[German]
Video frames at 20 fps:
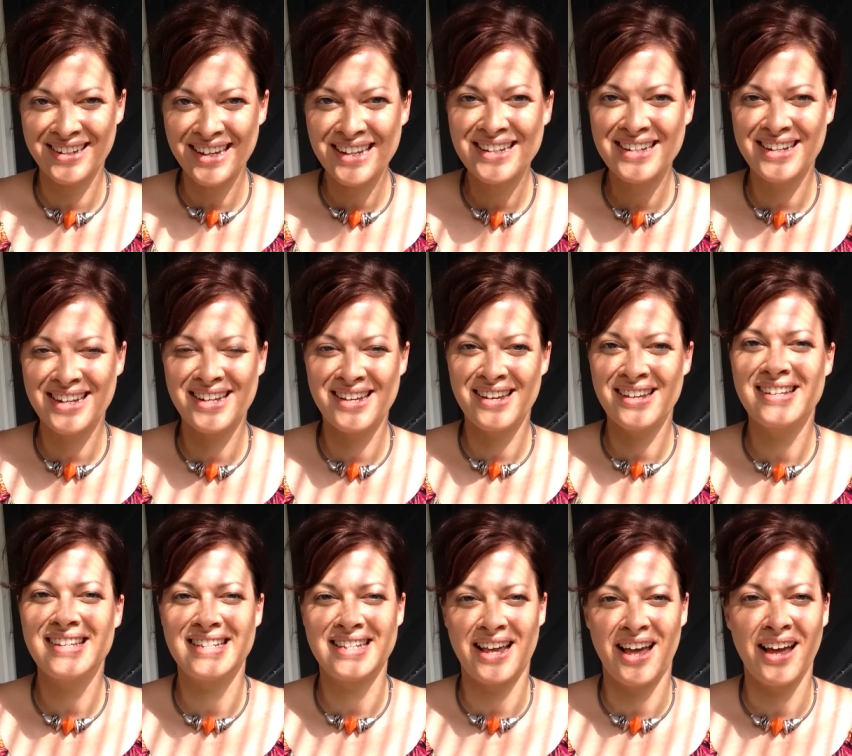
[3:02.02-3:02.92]
Richtige
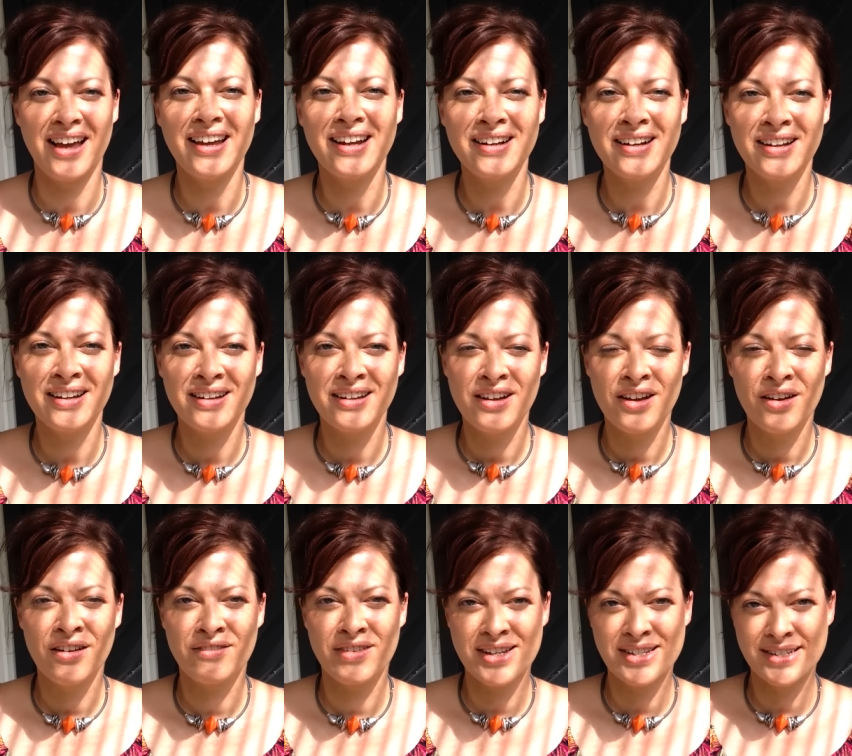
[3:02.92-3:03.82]
sein,
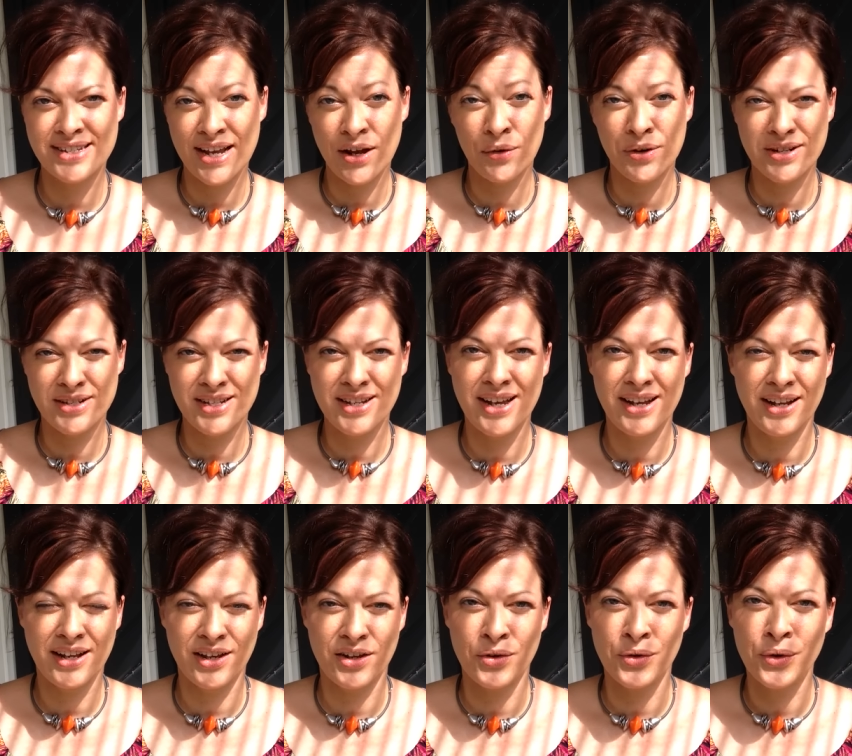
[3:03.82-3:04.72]
was der oder
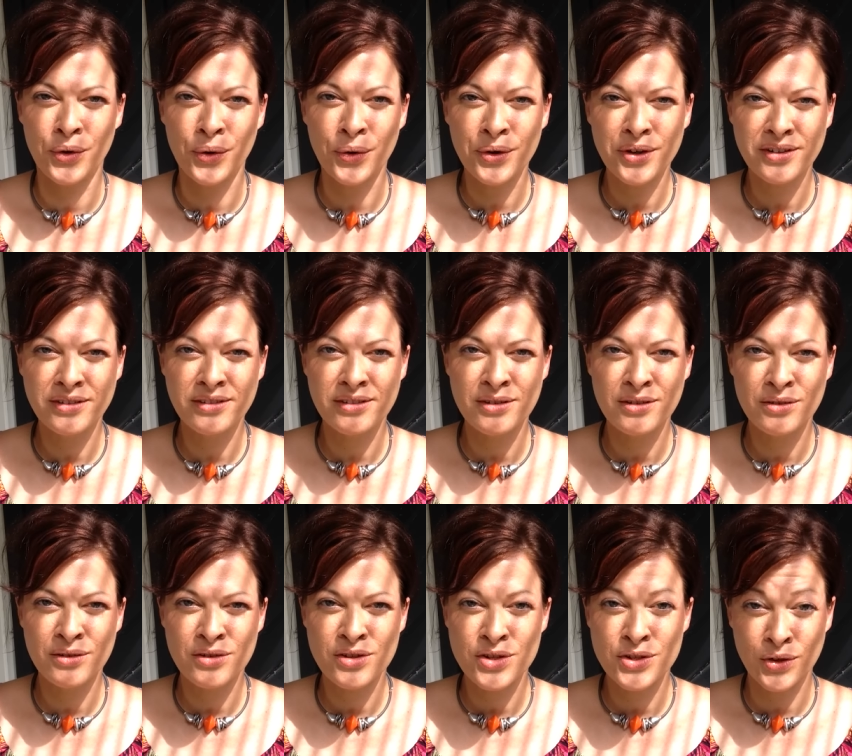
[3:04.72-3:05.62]
diejenige hören
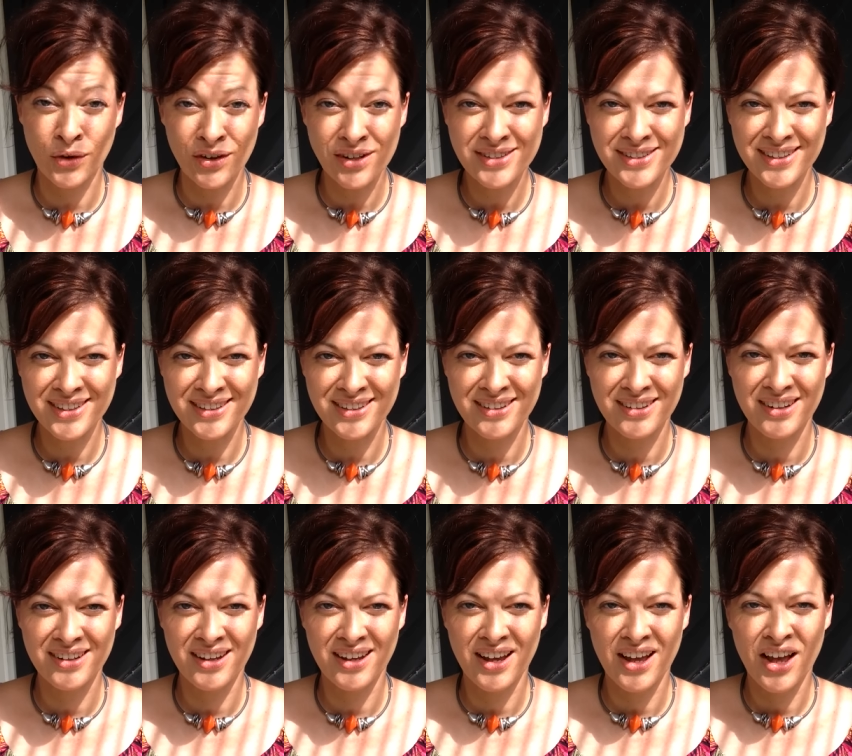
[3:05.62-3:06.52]
sollte
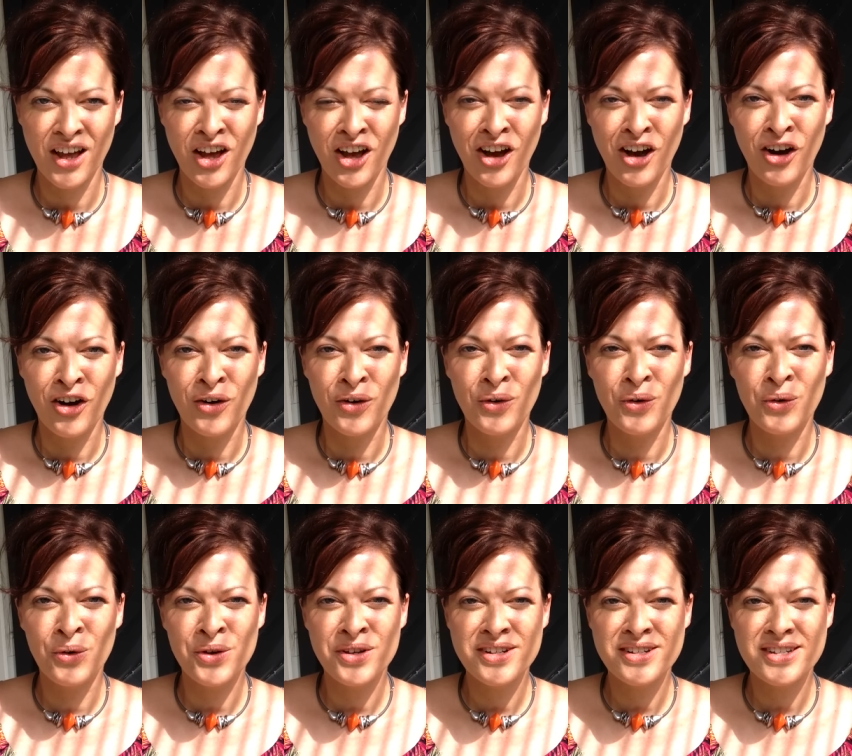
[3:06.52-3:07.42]

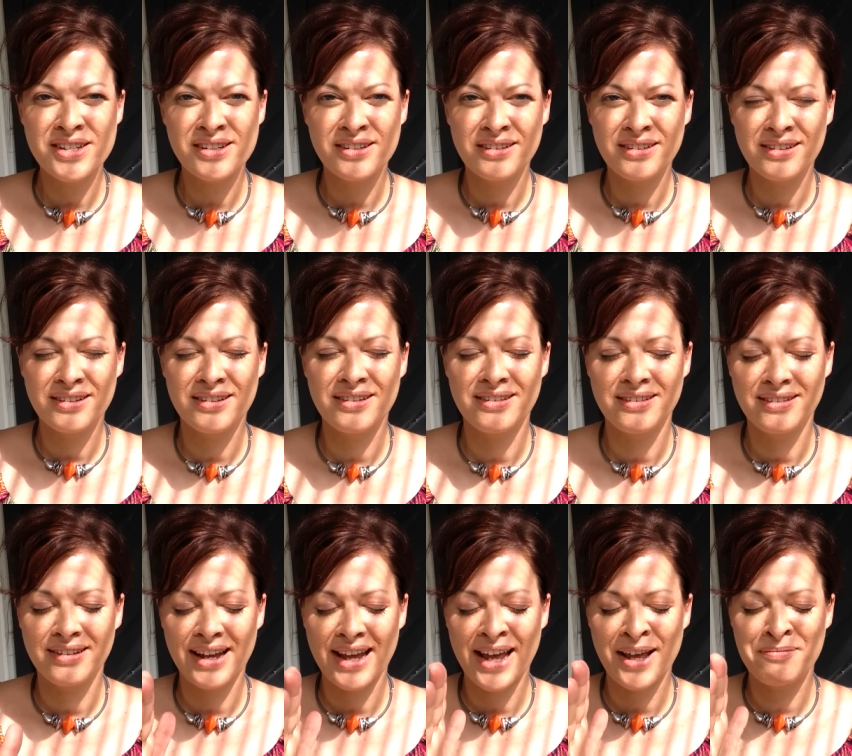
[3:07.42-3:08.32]
und
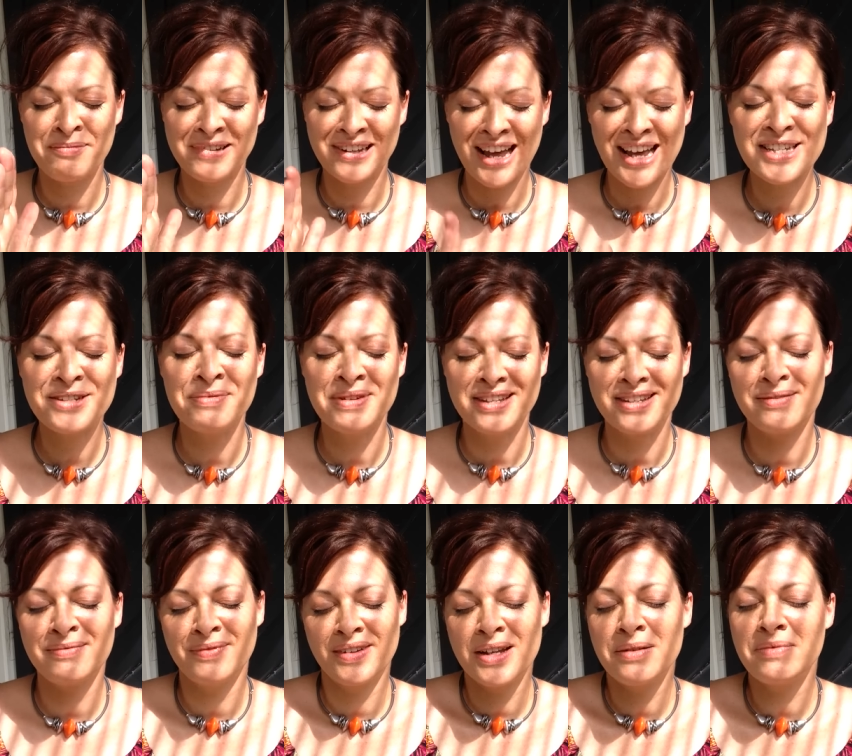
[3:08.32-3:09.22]
eben lass mich
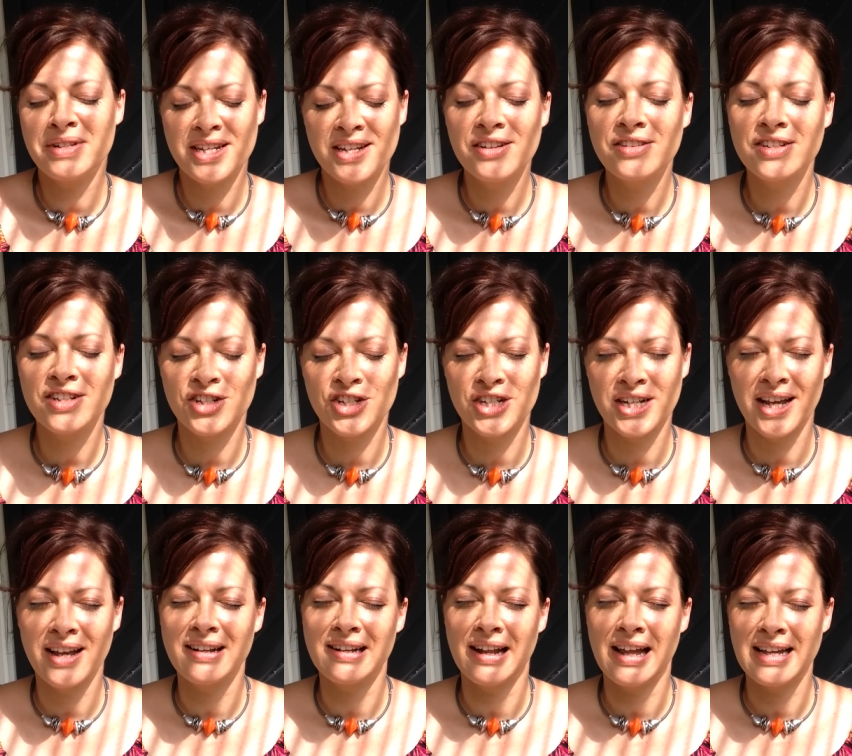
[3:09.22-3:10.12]
im, im Dienst
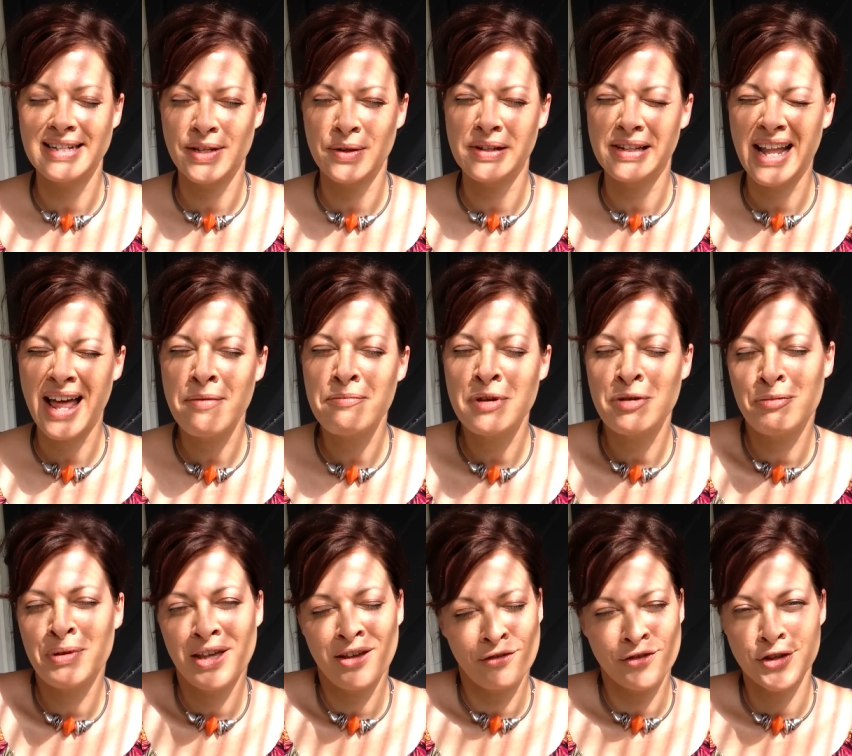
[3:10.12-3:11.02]
stehen, also let me
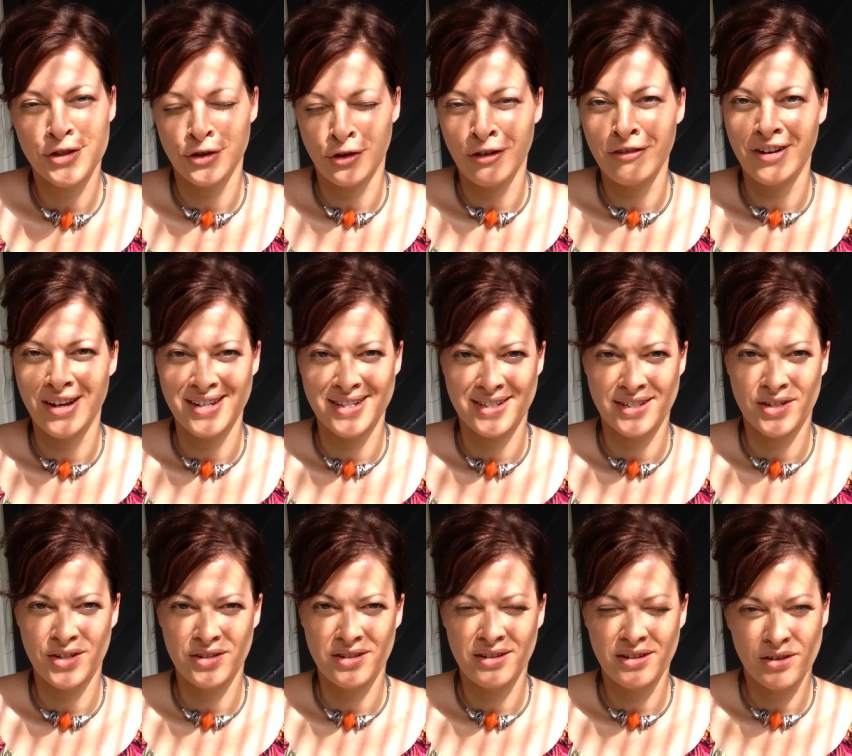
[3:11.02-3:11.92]
be of service
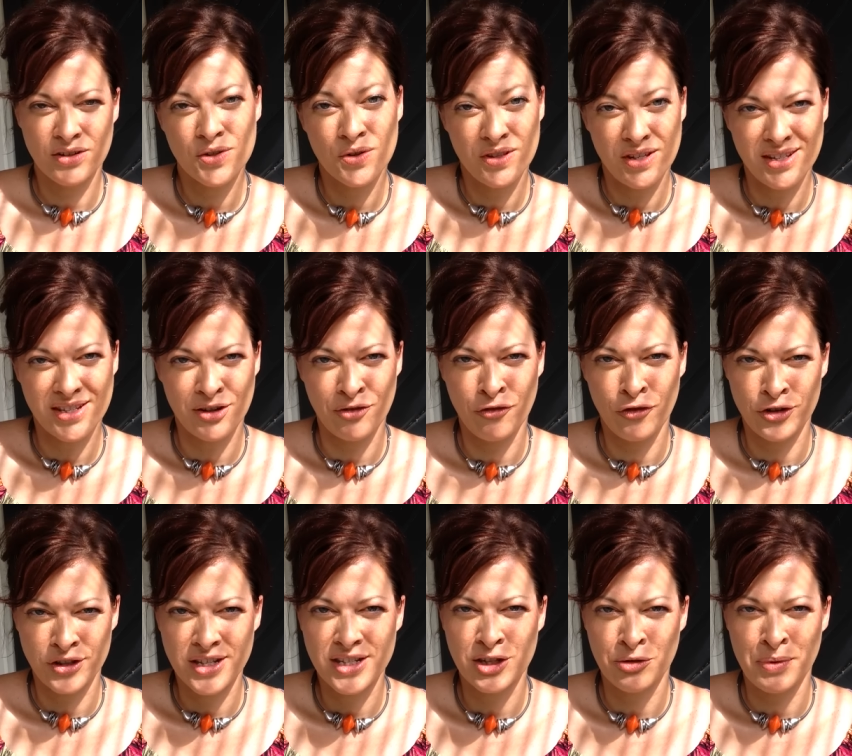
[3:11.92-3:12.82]
to, zu diese, für
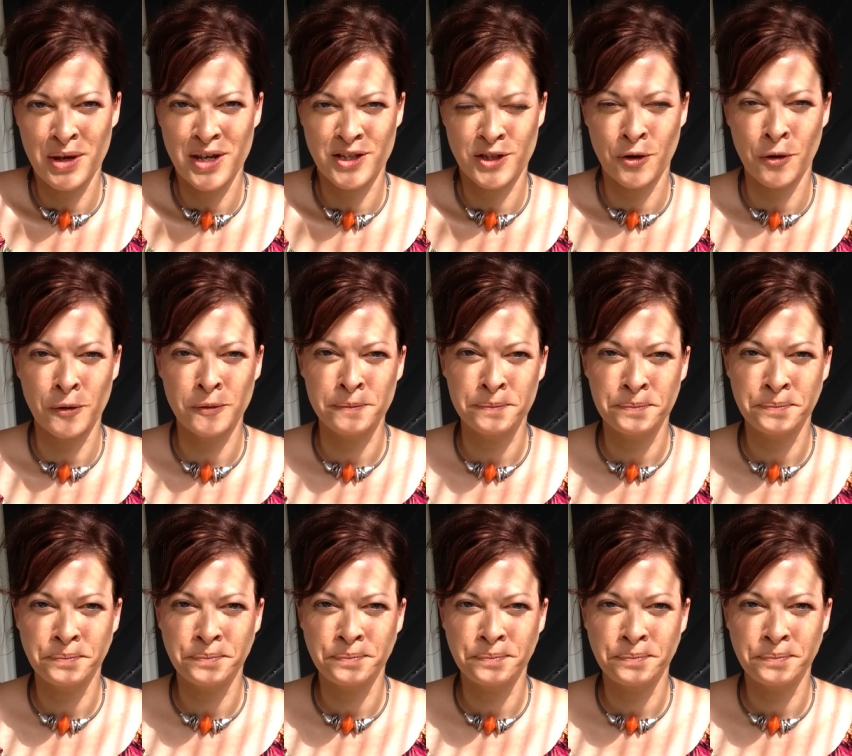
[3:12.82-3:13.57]
diese Person.